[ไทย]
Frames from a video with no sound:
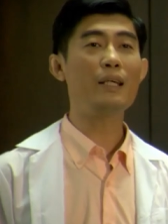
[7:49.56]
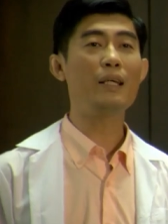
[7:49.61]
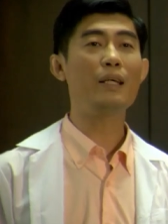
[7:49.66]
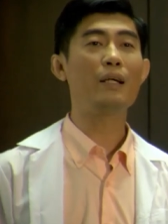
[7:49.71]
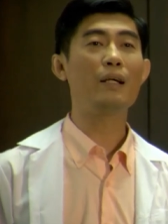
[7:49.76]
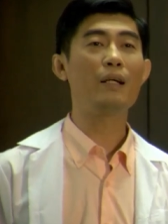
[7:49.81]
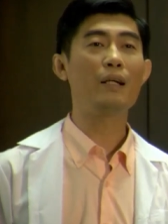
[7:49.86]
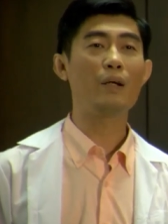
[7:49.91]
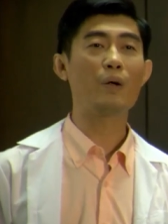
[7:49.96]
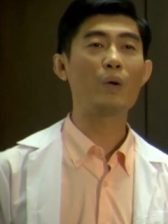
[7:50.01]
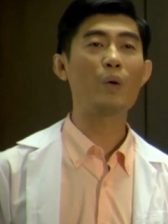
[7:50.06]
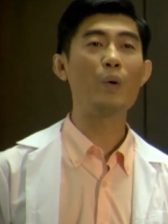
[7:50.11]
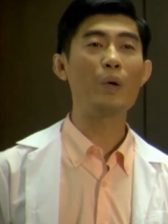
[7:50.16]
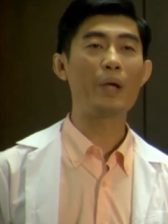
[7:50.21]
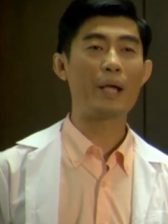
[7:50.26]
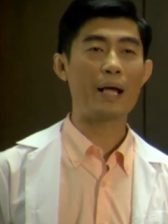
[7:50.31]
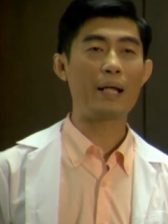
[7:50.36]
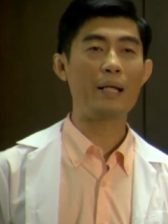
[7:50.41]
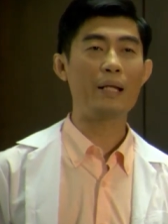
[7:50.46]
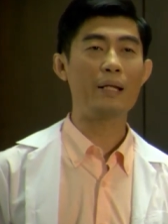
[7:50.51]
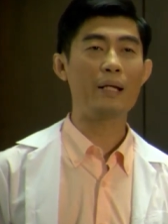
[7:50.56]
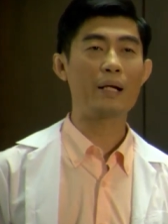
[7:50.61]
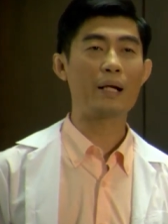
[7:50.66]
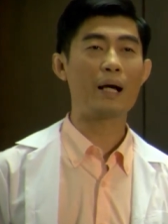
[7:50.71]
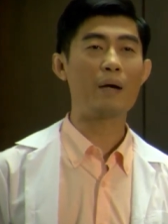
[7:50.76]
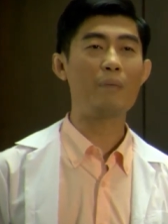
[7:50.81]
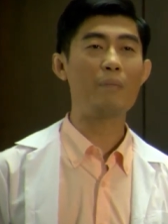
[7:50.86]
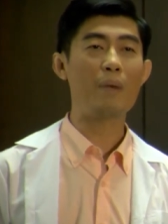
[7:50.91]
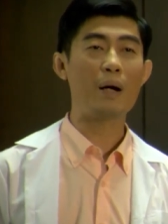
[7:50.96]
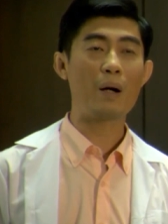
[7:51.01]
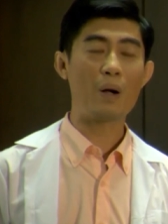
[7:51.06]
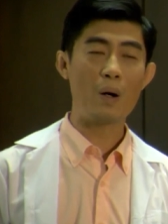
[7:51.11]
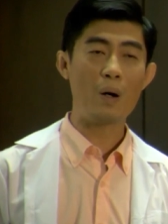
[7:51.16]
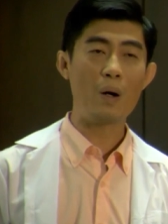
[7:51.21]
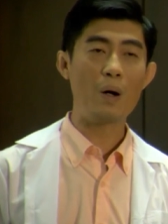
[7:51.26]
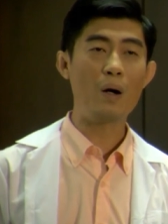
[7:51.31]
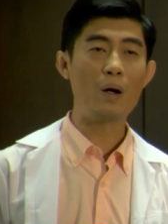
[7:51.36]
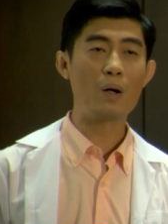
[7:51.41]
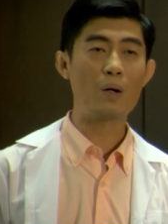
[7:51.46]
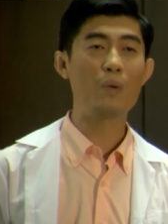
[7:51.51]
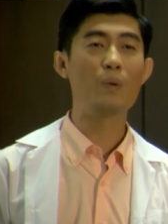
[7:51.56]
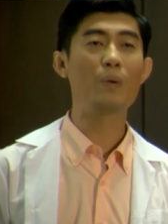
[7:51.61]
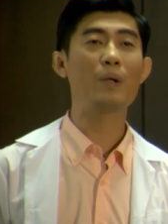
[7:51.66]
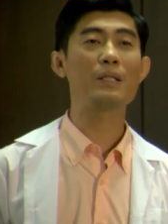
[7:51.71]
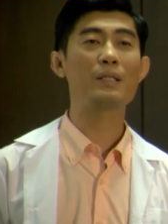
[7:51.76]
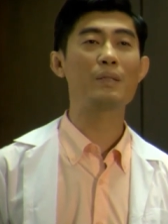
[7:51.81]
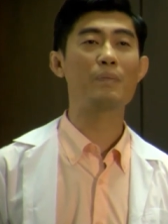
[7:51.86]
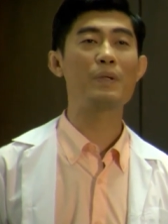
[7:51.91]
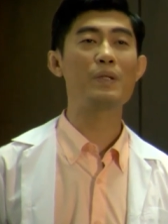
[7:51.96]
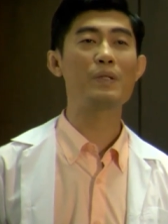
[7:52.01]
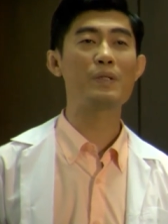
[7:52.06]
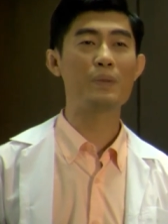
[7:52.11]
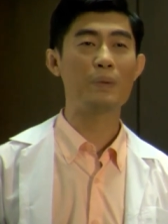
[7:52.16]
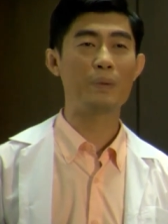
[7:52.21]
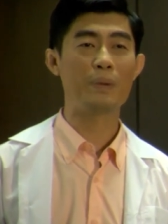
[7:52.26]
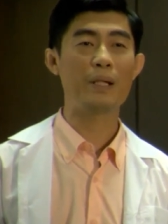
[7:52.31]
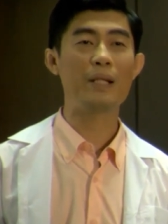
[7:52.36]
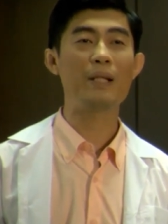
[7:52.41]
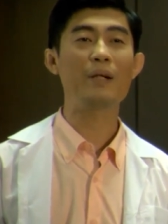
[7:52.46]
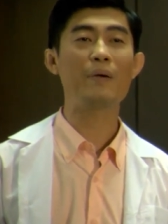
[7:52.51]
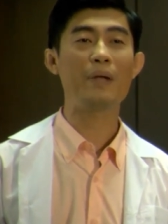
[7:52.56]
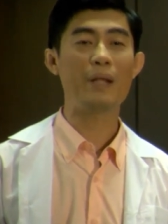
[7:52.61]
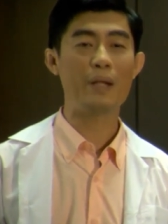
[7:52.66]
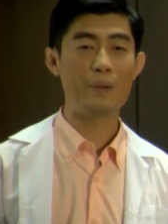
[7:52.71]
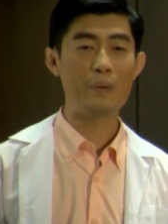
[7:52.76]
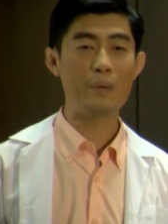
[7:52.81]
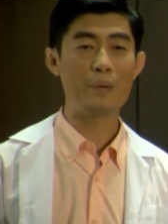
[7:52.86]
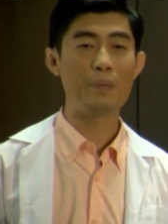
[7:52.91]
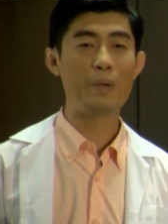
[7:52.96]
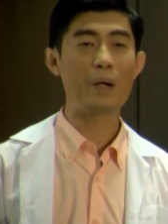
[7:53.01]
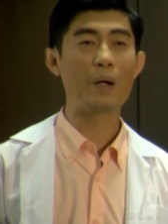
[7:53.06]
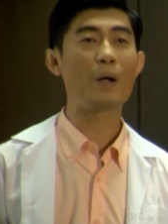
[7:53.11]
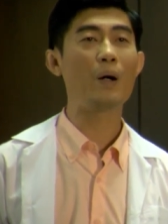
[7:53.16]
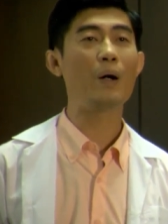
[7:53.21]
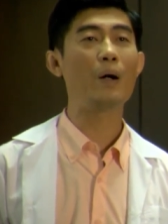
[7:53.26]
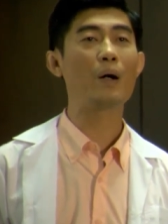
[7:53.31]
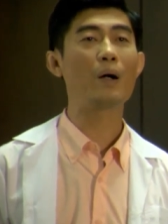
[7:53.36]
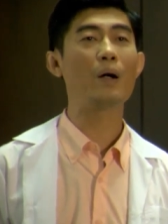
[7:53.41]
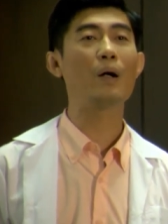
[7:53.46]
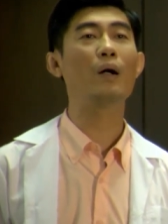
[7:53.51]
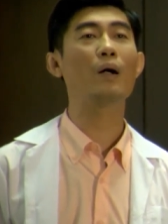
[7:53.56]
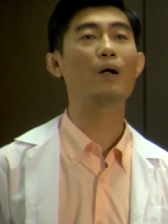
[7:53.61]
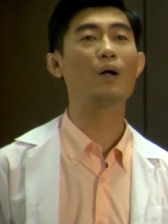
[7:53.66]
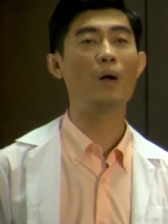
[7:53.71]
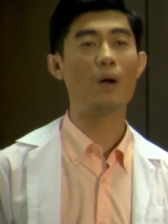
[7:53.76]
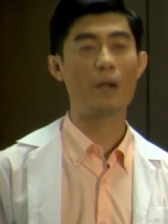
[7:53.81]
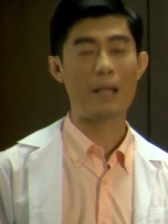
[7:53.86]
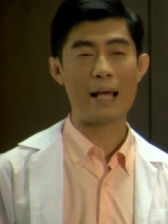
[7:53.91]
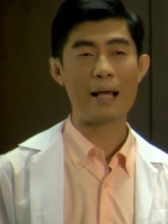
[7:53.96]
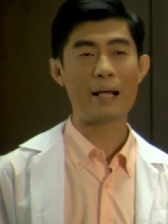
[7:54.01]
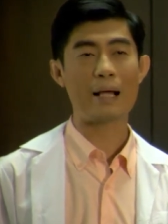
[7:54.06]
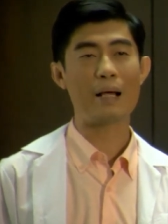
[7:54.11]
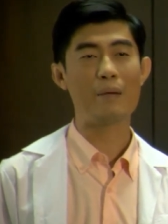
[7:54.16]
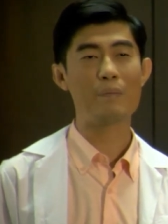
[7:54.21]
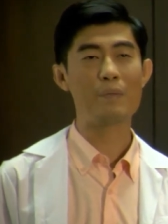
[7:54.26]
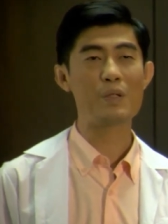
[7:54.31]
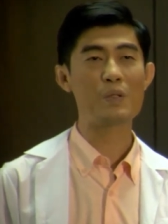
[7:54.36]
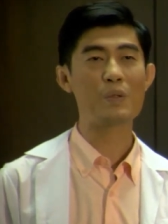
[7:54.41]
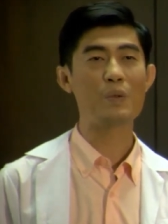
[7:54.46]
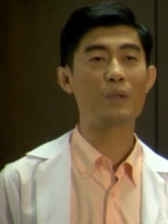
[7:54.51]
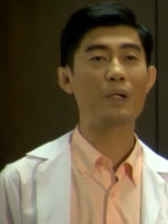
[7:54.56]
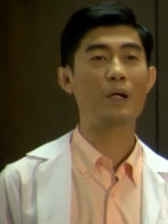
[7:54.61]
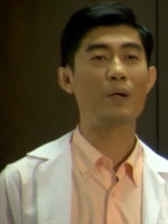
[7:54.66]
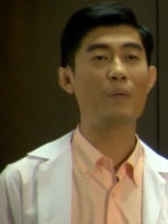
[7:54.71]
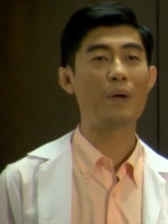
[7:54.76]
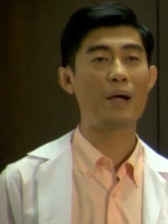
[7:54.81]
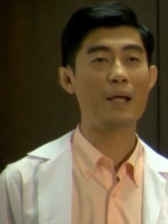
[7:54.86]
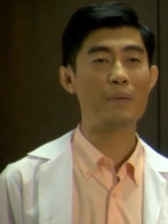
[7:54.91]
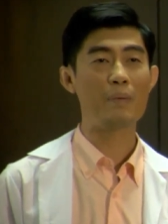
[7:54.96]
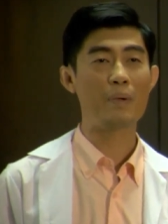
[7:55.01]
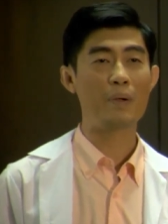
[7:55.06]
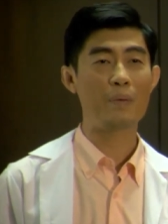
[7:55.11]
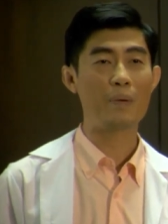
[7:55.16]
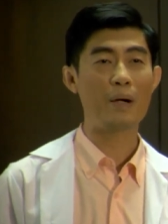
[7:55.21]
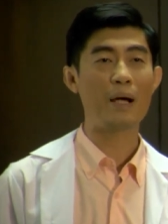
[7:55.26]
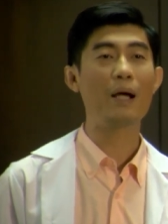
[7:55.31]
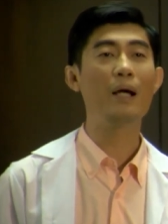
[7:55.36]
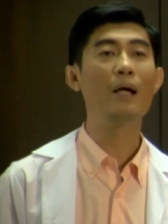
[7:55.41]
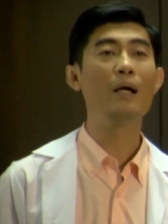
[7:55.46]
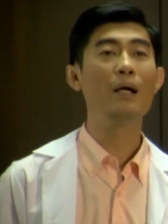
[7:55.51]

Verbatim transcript: งที่เราคุยกันเนี่ยนะครับบางข้อครูก็จะพิสูจน์ ให้นักเรียนดูบางข้อก็ขอละการพิสูจน์เอาไว้เพราะ